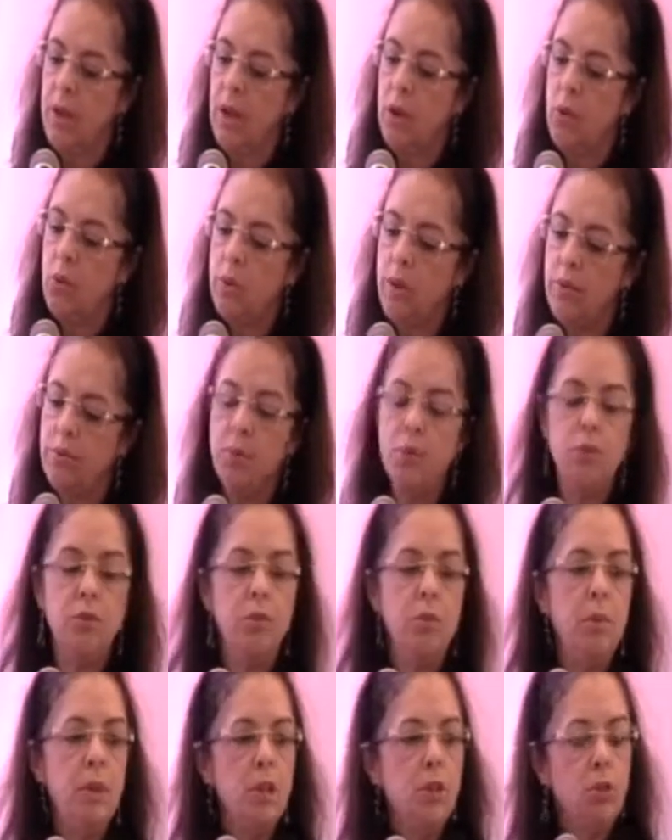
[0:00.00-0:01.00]
O
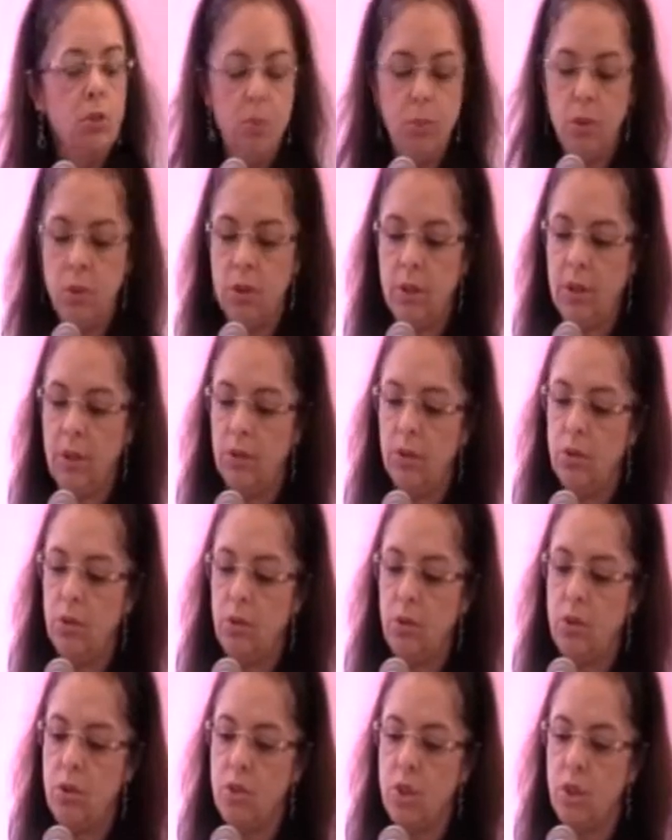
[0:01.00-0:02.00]
envolvimento, portanto,
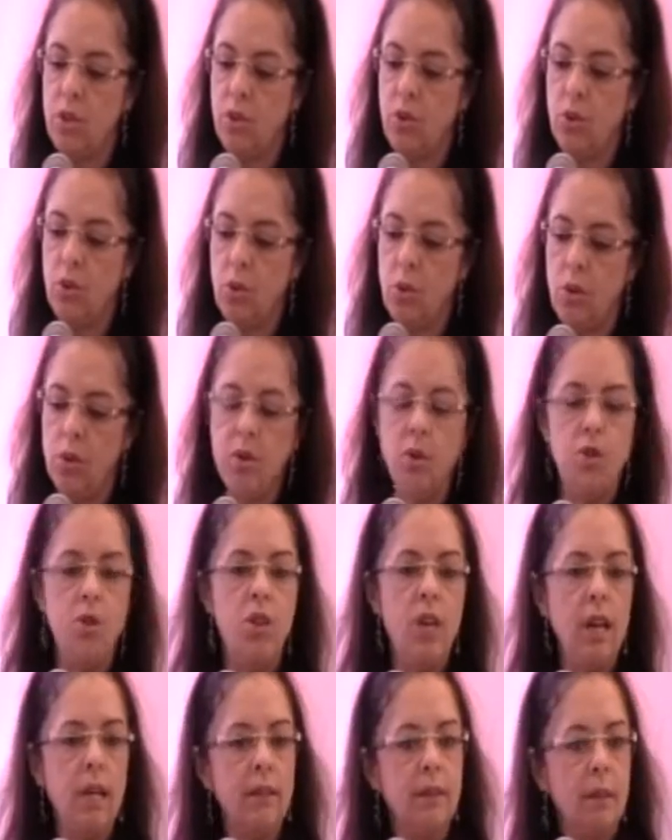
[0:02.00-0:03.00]
dos editores
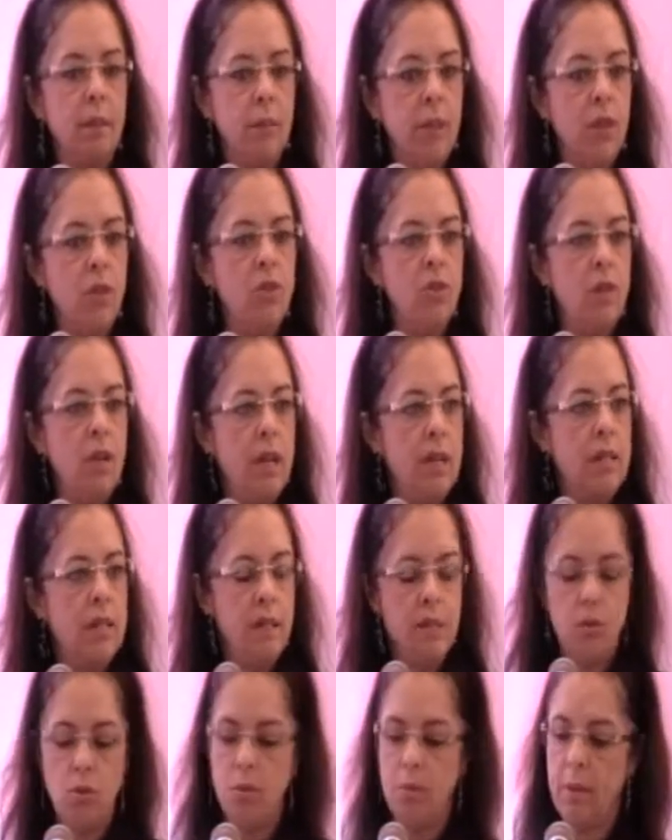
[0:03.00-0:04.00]
diretamente
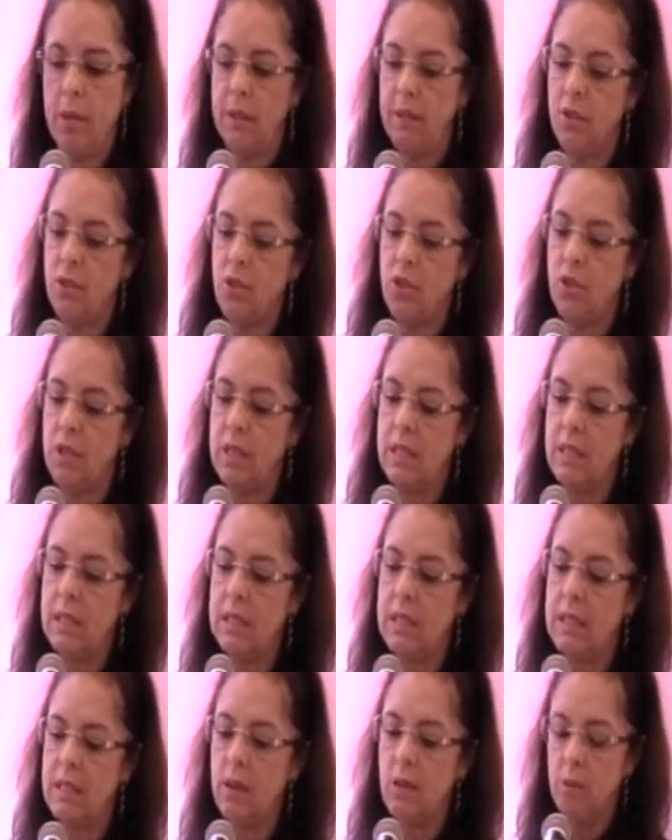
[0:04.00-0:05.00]
nessas tomadas de
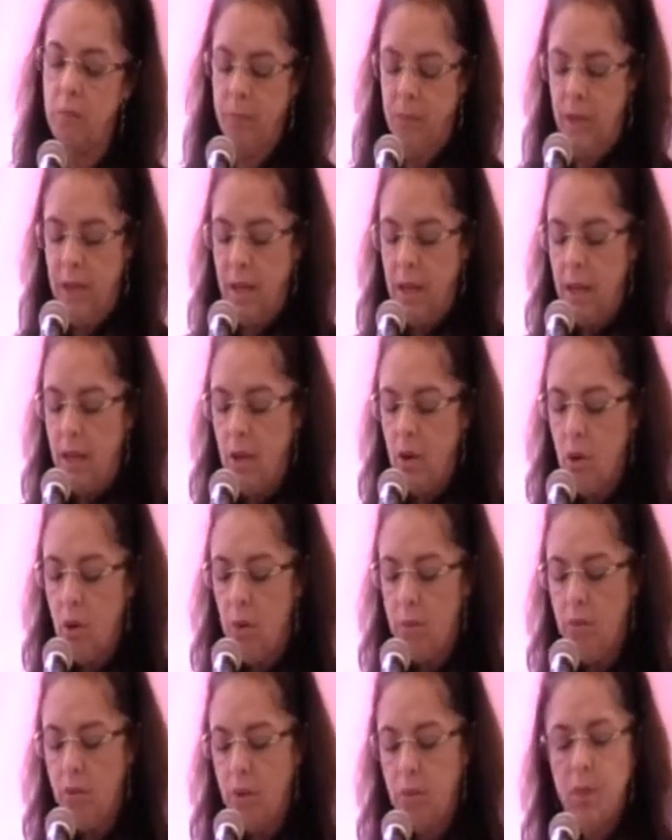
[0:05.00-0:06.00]
decisão e,
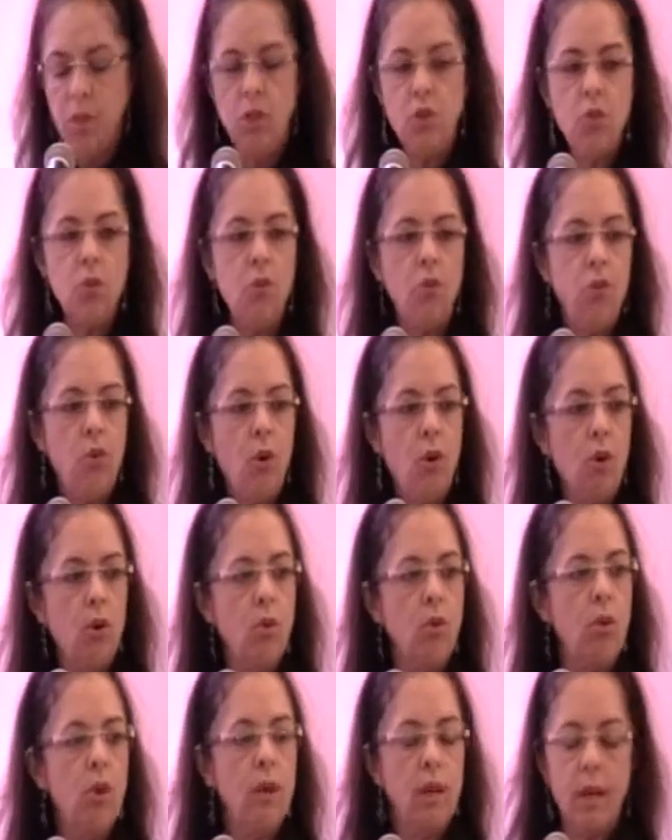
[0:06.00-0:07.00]
obviamente, o
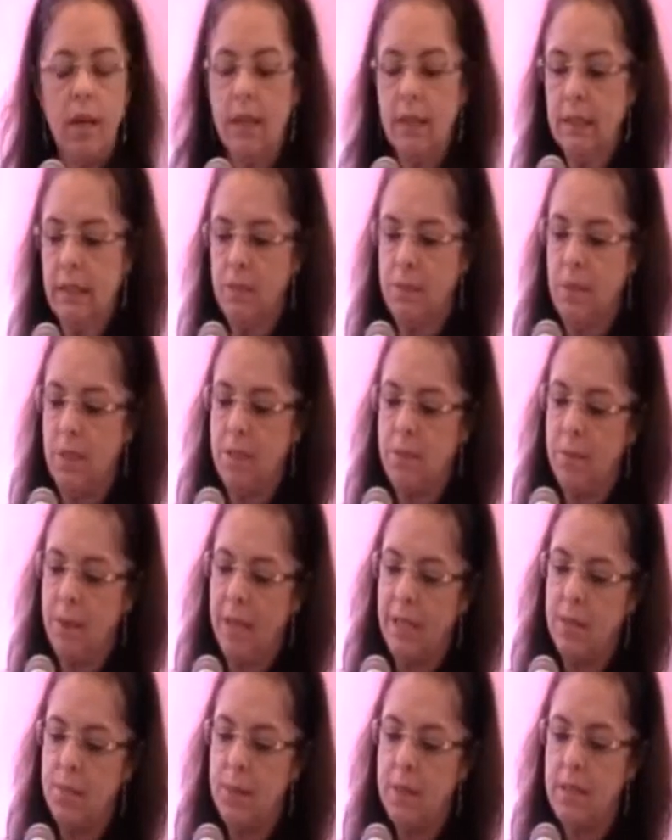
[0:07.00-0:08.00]
foco cada vez
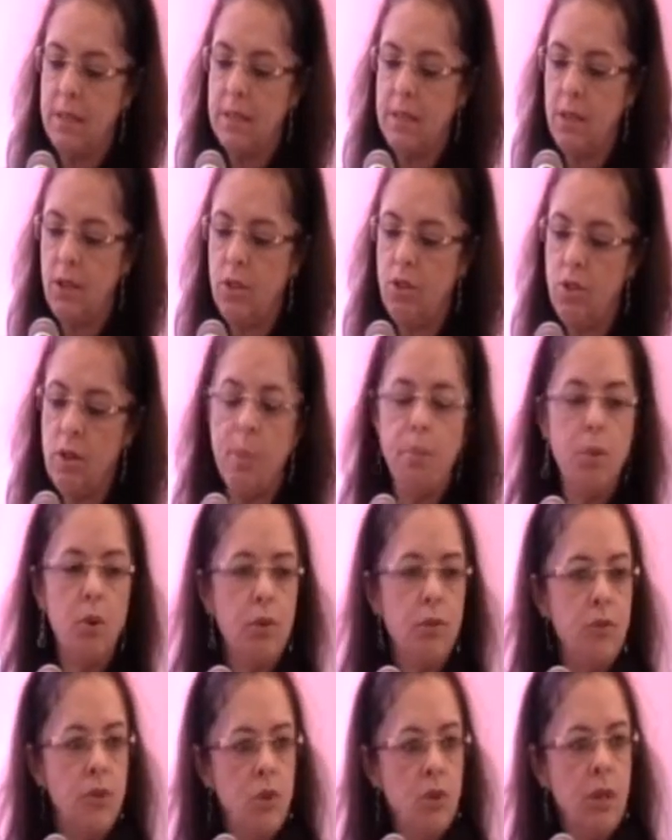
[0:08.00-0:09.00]
mais presente na
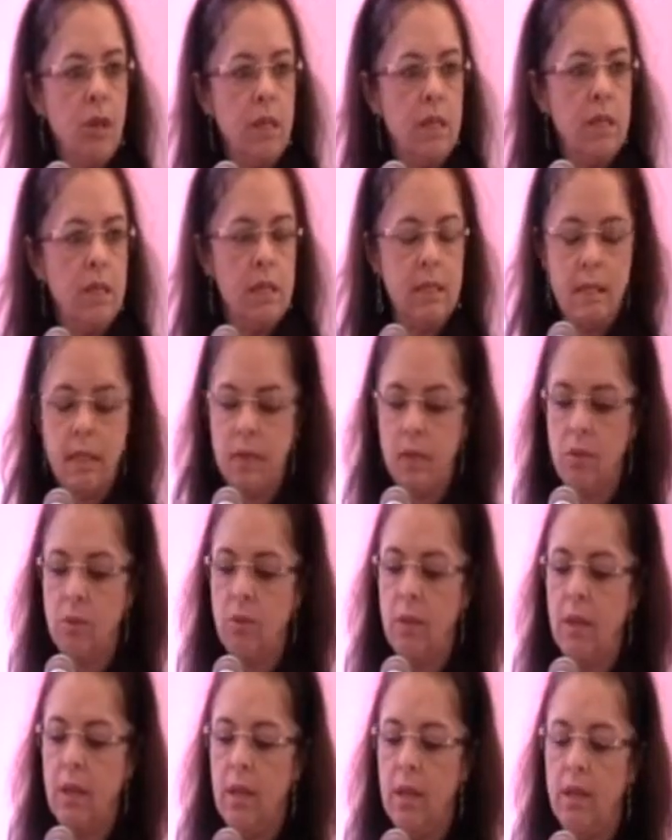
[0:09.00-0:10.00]

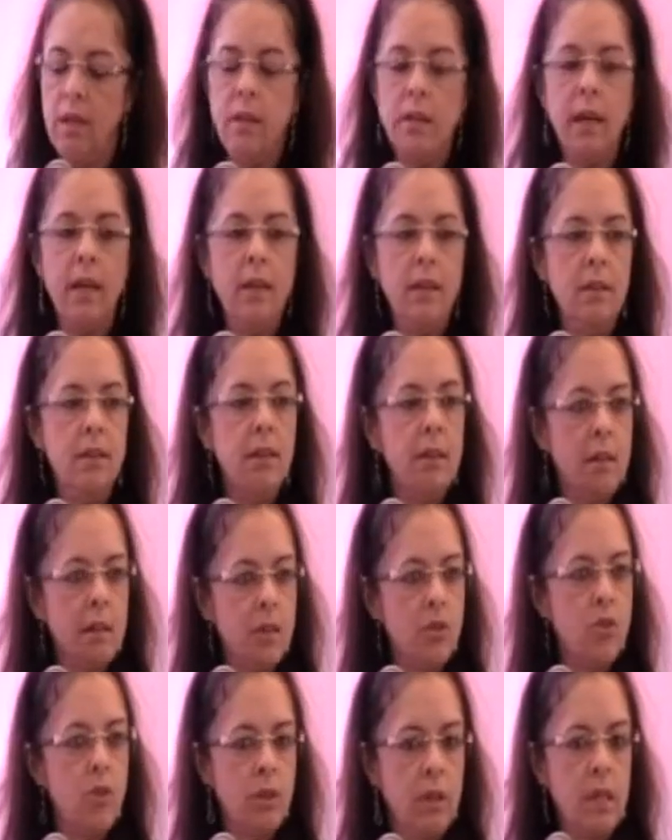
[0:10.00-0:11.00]
profissionalização e na
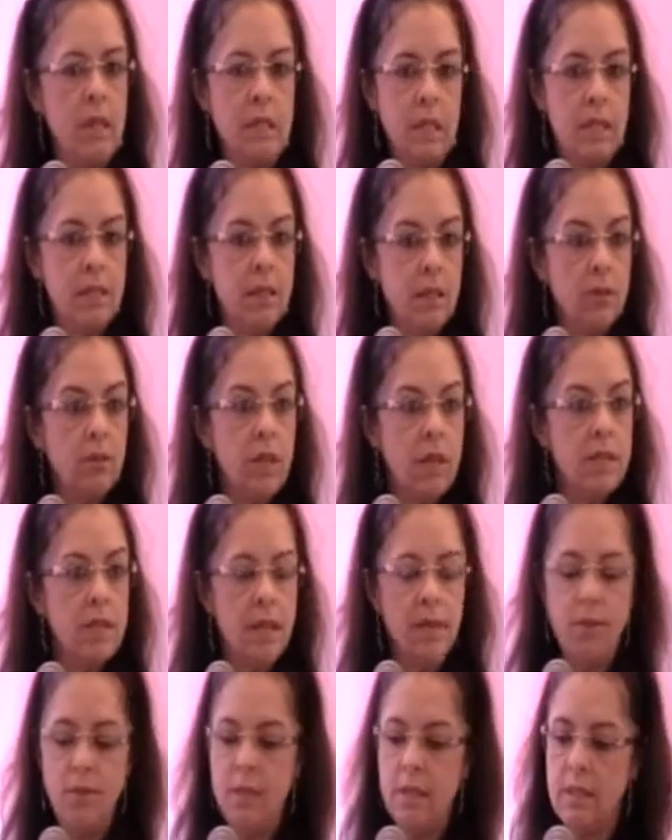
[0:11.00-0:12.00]
internacionalização das
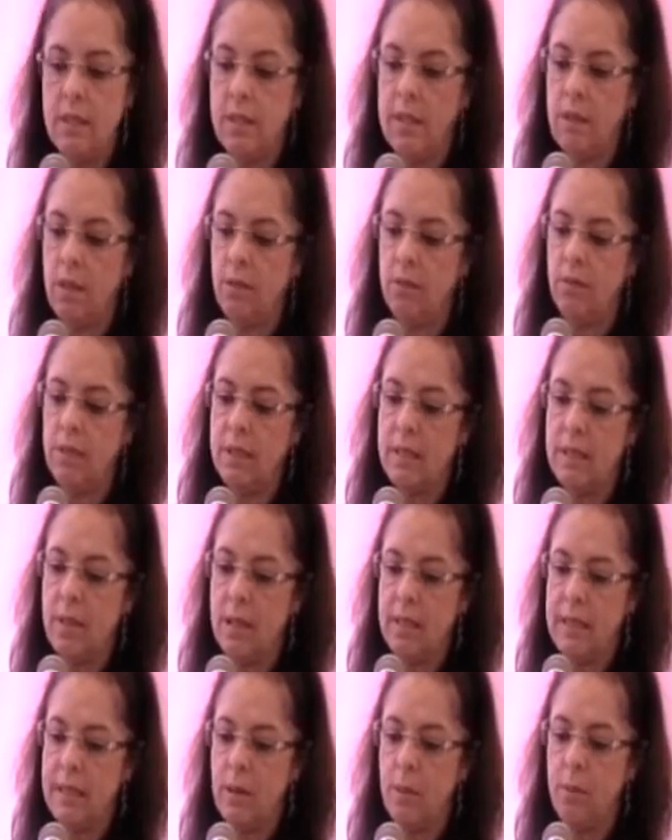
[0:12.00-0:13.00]
revistas da da
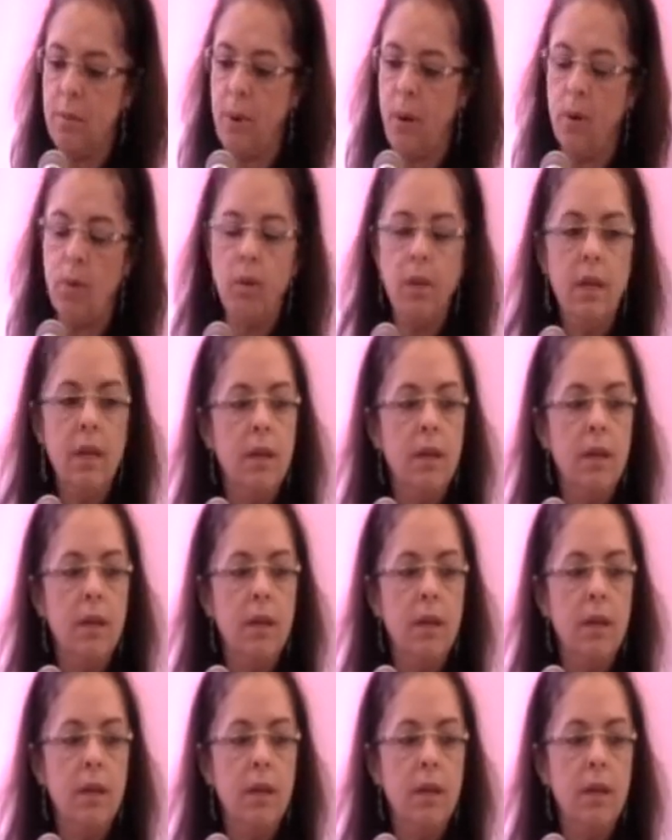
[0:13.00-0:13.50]
Universidade de São Paulo.